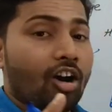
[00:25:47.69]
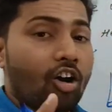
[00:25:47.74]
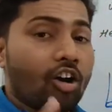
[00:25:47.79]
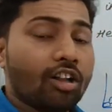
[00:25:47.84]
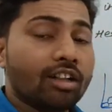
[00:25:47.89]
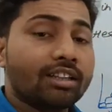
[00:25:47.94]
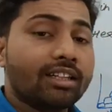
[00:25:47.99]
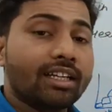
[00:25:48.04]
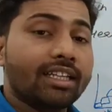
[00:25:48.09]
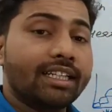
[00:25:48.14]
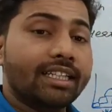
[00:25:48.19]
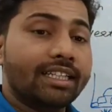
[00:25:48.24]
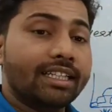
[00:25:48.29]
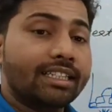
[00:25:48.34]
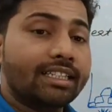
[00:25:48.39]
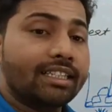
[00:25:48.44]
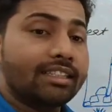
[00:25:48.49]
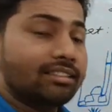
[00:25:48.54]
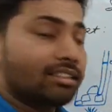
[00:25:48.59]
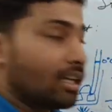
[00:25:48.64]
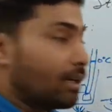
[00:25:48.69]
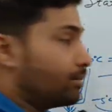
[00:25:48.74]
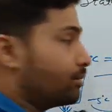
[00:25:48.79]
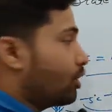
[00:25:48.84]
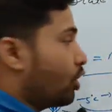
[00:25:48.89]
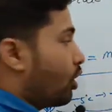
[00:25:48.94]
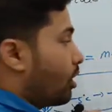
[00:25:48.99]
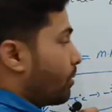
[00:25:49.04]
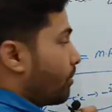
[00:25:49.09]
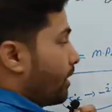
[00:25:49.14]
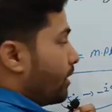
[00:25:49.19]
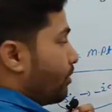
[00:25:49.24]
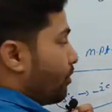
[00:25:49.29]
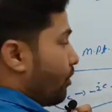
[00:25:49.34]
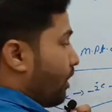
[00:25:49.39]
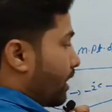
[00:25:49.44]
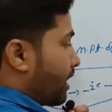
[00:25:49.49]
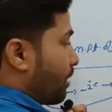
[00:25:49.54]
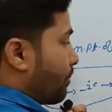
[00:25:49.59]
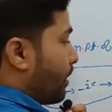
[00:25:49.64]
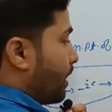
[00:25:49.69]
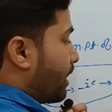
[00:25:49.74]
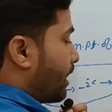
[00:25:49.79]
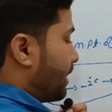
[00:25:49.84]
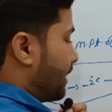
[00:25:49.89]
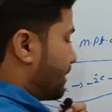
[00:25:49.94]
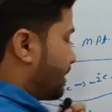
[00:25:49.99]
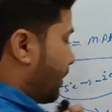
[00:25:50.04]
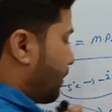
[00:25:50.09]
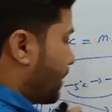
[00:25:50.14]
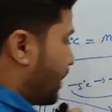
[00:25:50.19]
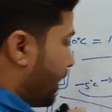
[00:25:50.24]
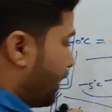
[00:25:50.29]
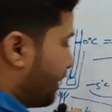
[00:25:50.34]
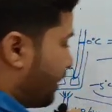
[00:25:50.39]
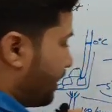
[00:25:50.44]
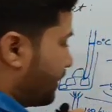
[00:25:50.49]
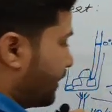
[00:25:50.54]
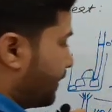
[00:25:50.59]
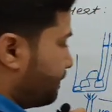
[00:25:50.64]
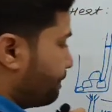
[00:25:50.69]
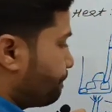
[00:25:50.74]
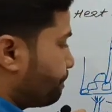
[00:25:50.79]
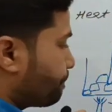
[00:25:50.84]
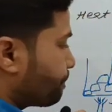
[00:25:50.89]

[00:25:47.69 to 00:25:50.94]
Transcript: ऑल द हीट इज एब्जॉर्ब बाई वाटर पार्टिकल जैसे आपने यहाँ लिखा था